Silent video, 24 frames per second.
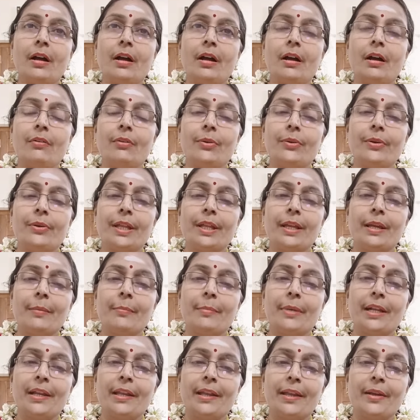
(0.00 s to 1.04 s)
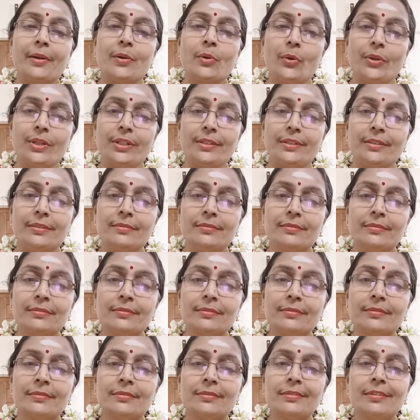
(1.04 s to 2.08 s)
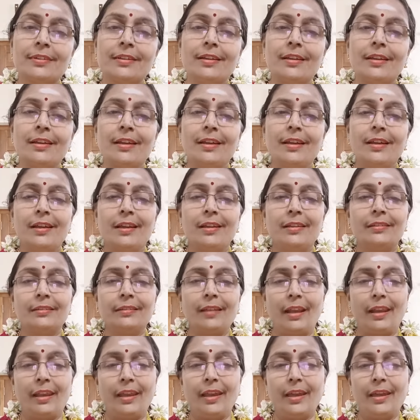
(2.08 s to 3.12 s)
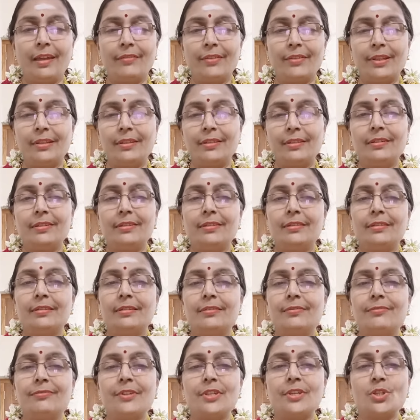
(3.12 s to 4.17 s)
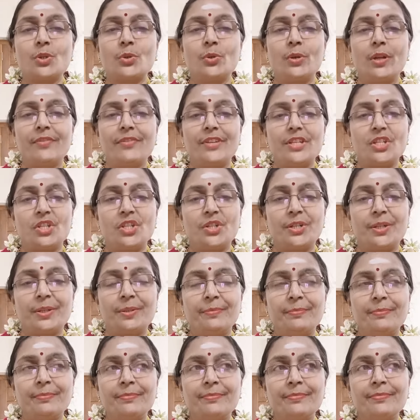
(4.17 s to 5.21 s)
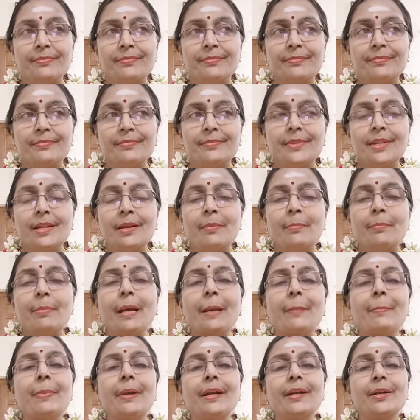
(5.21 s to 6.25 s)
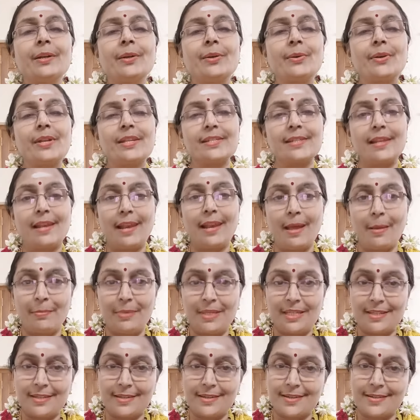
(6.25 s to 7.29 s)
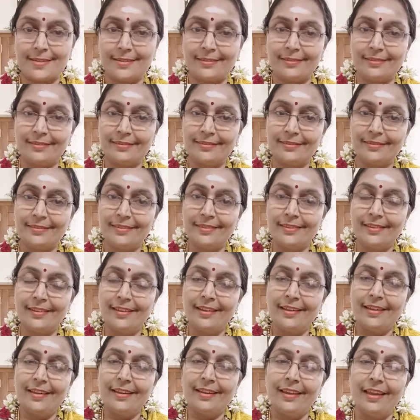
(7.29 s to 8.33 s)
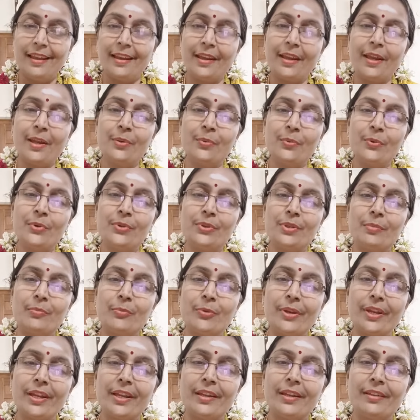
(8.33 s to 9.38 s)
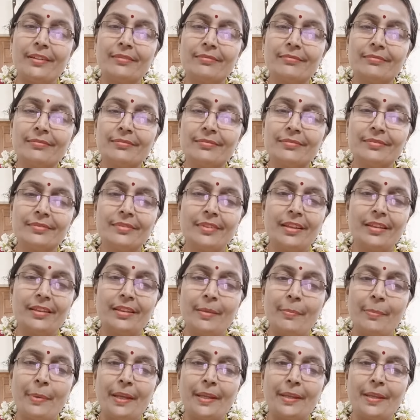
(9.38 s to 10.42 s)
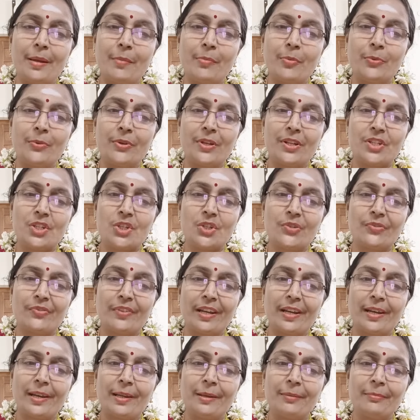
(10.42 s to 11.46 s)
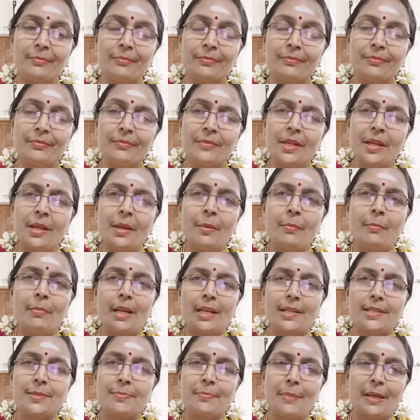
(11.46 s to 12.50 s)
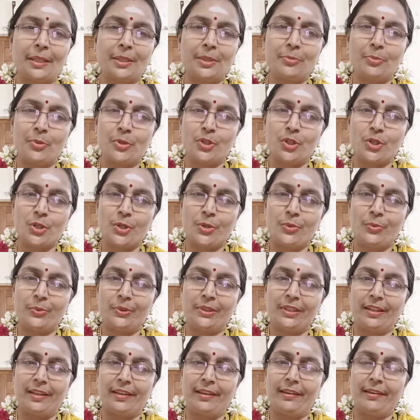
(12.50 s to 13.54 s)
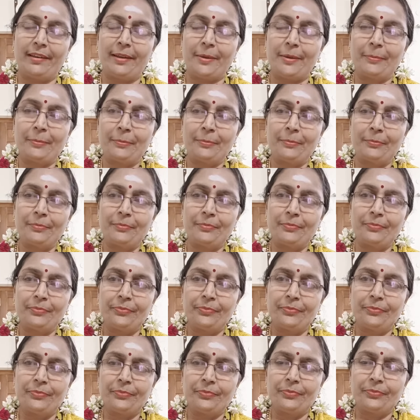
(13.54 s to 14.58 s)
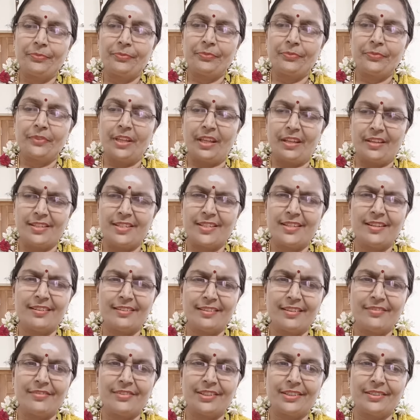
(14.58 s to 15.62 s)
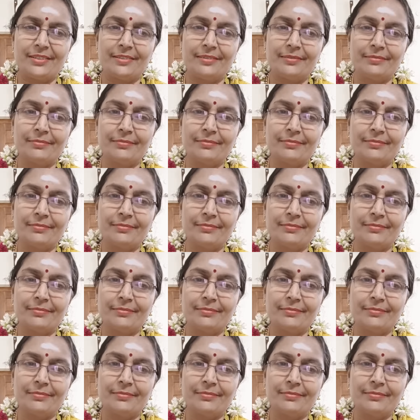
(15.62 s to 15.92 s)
அவளுடைய மண்டையை கொய்து தலையை வந்து ஃப்ரிட்ஜுக்குள்ளே வச்சுட்டு பல பெண்களோட சல்லாபிச்சிருக்கான் எனக்கென்னவோ அந்த முறை எந்த பரிதாப உணர்ச்சியும் வரல மனசு மறுத்து போச்சோ என்னவோ தெரியல எரிச்சல் தான் வருது